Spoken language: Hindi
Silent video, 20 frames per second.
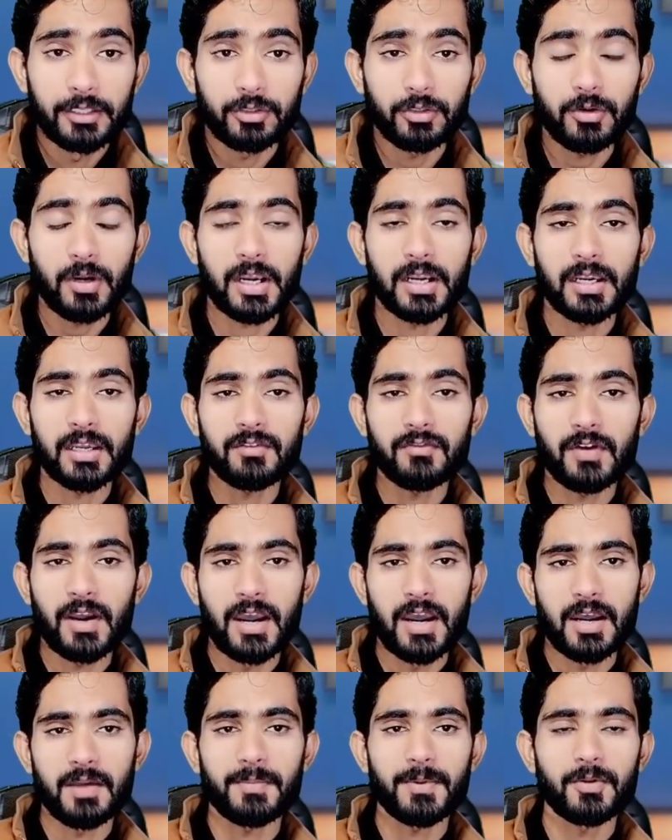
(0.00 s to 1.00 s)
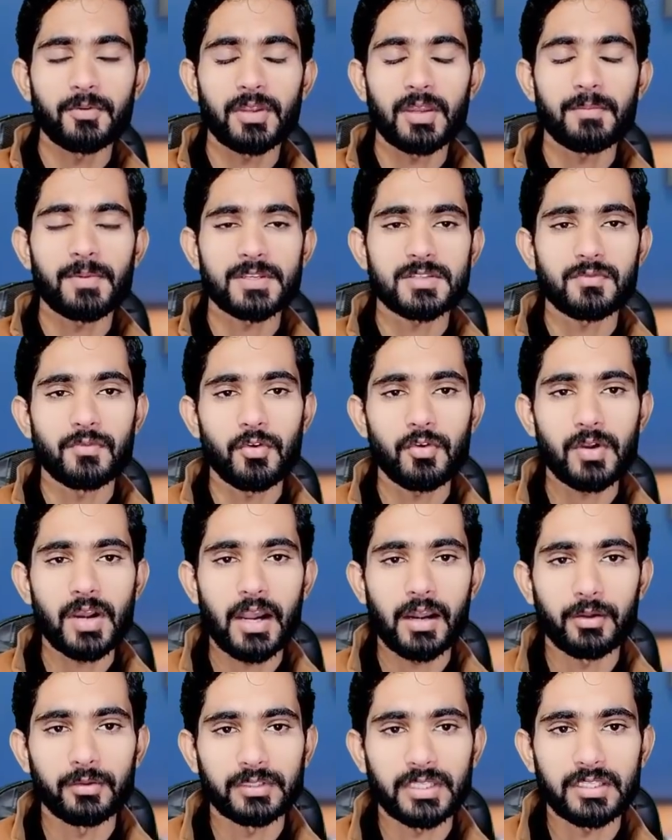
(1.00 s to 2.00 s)
तो अगर वहाँ पे उनके पास वो
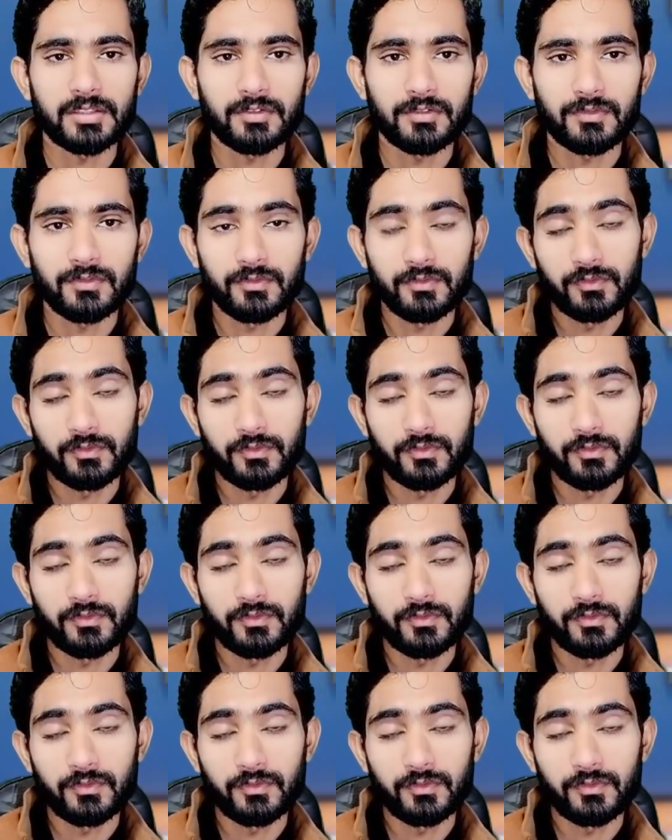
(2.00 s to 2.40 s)
कार्ड होता है तो